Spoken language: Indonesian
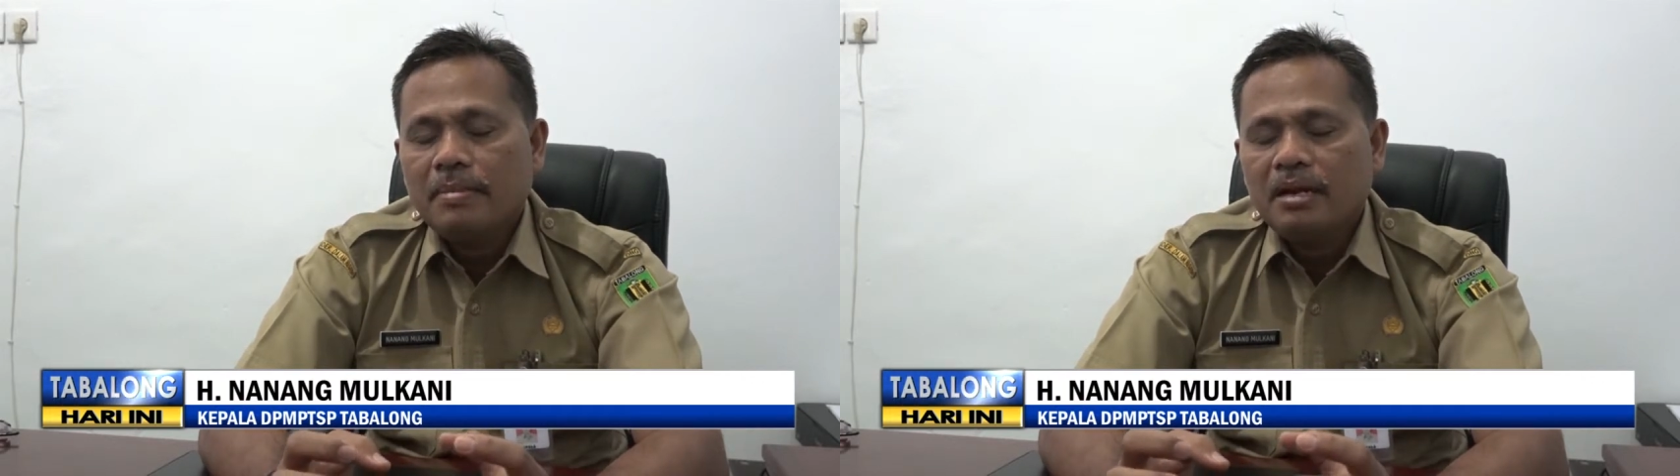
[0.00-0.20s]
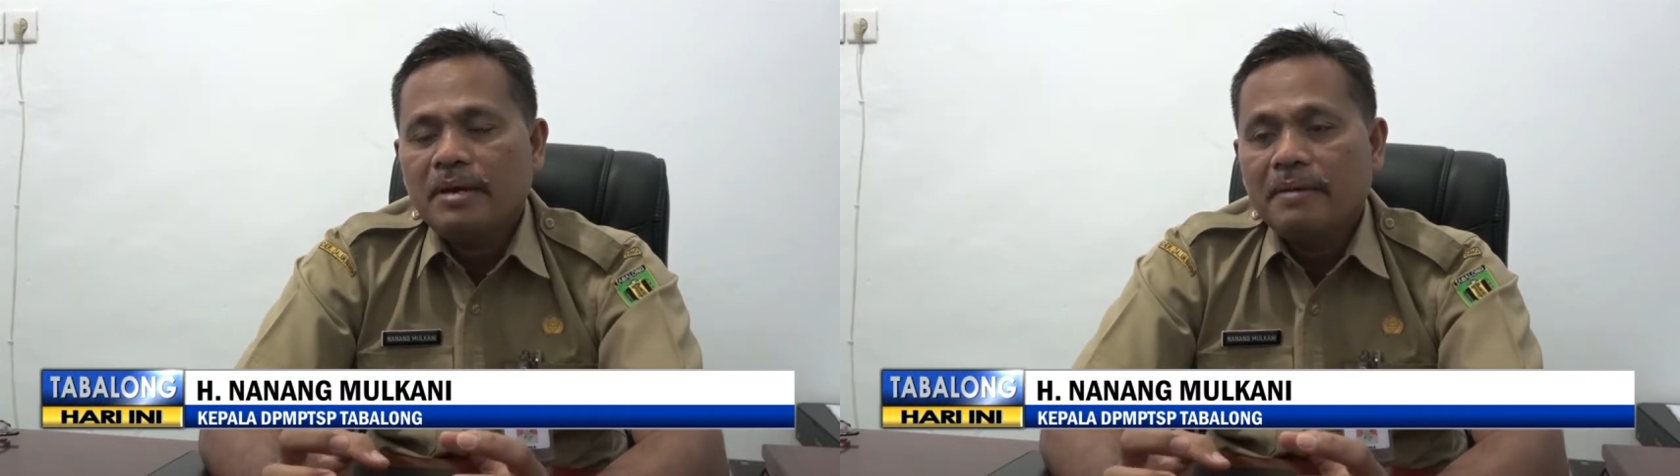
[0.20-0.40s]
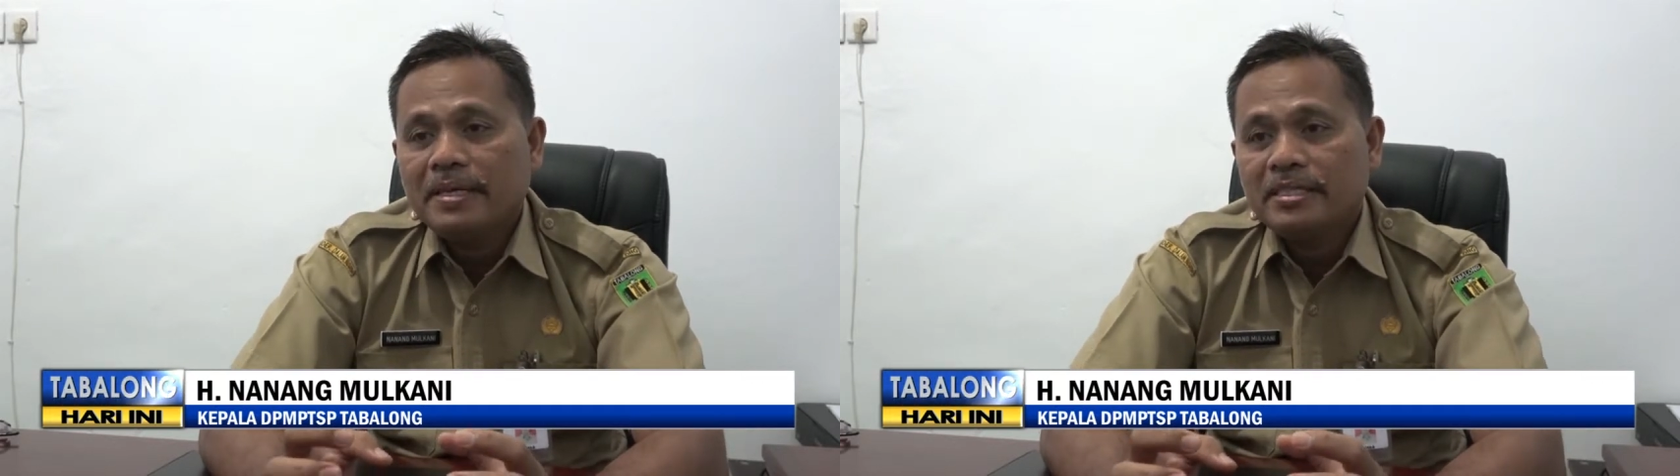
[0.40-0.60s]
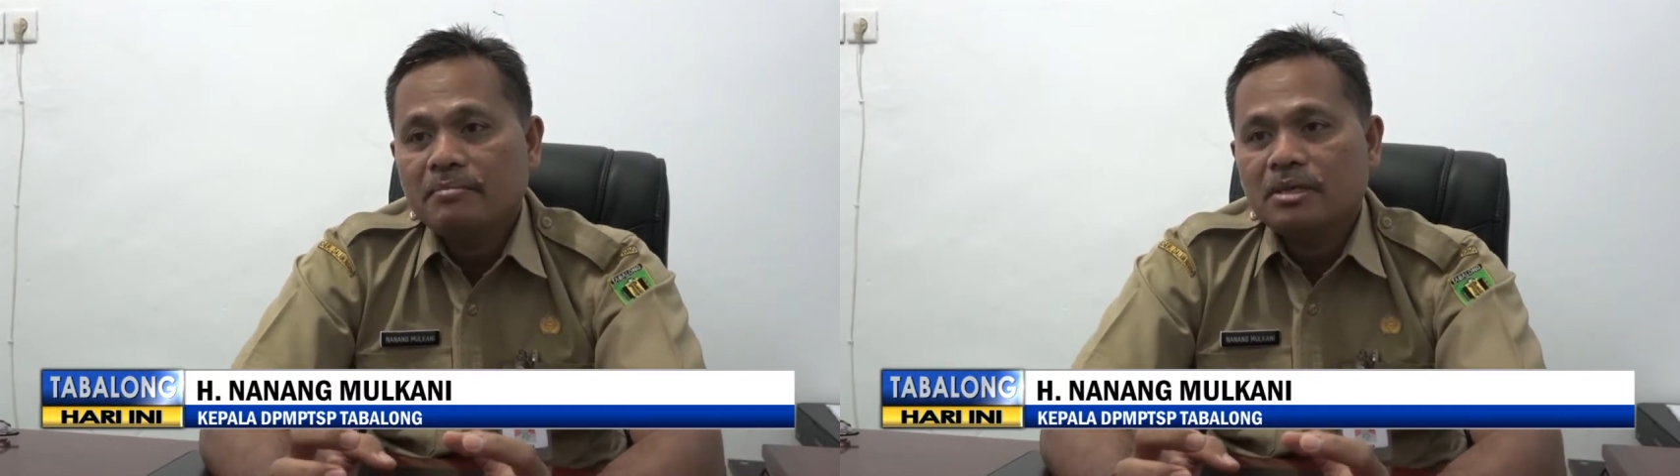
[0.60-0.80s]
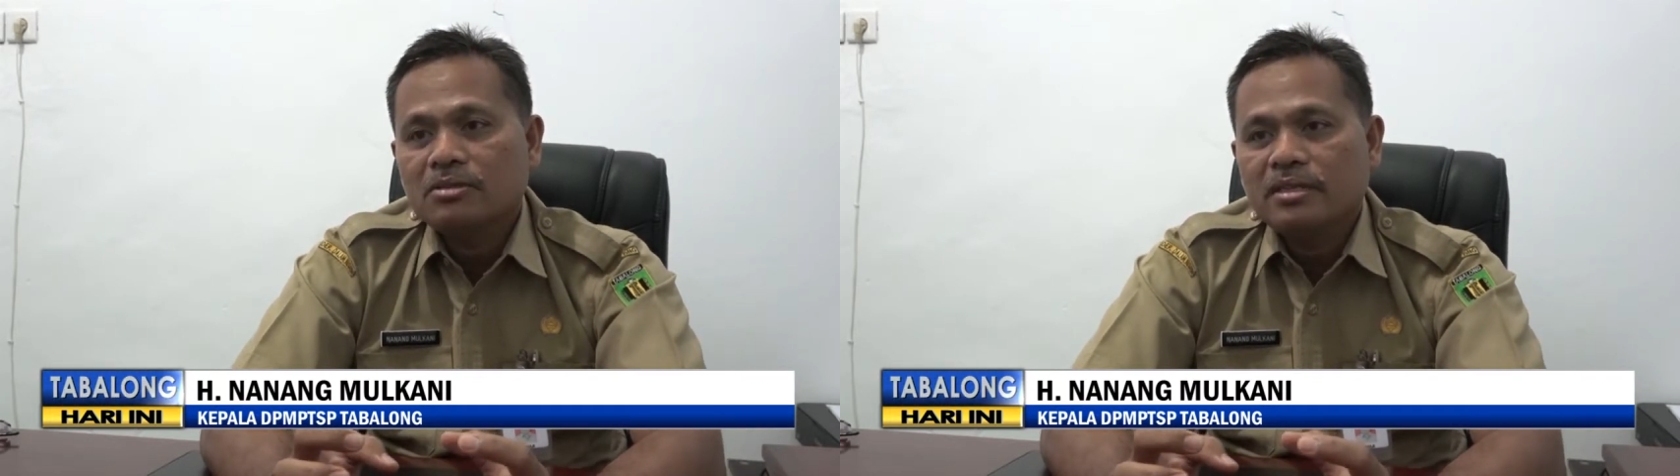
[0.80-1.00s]
apa lebih
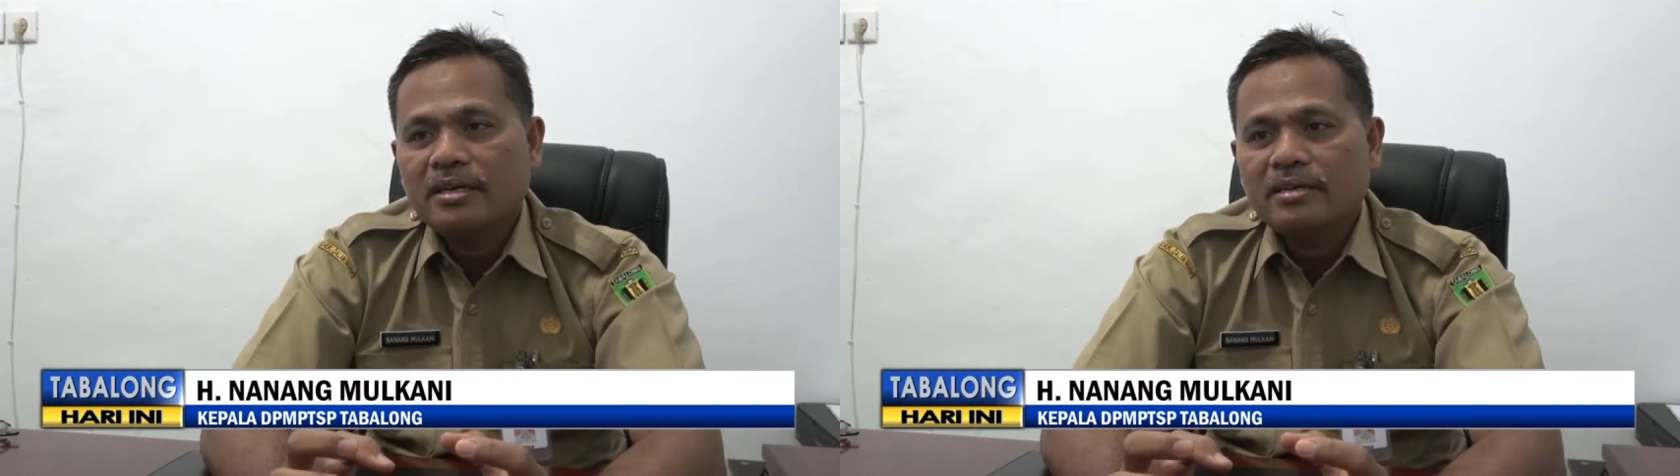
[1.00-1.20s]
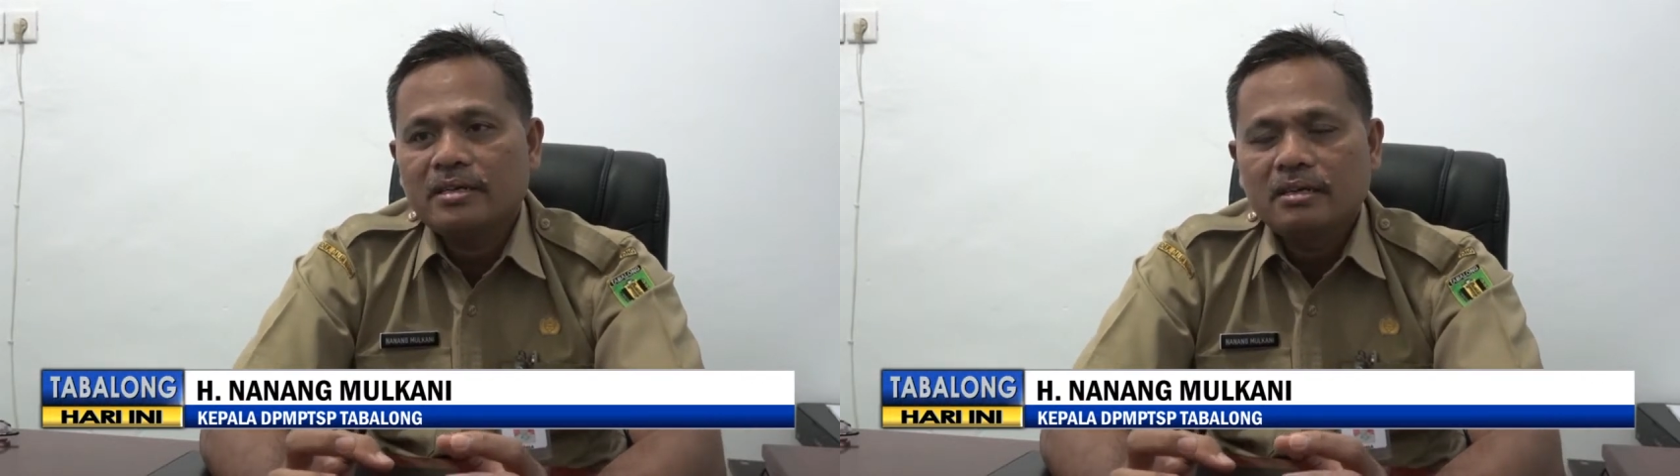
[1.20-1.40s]
efisien maksud saya